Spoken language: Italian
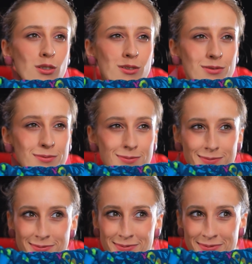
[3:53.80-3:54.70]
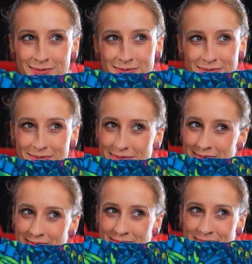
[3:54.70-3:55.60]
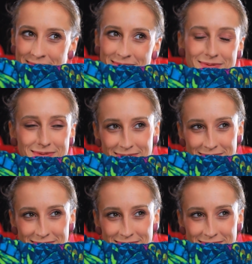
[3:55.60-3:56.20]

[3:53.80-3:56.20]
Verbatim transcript: non sei abbastanza oh. grande. Però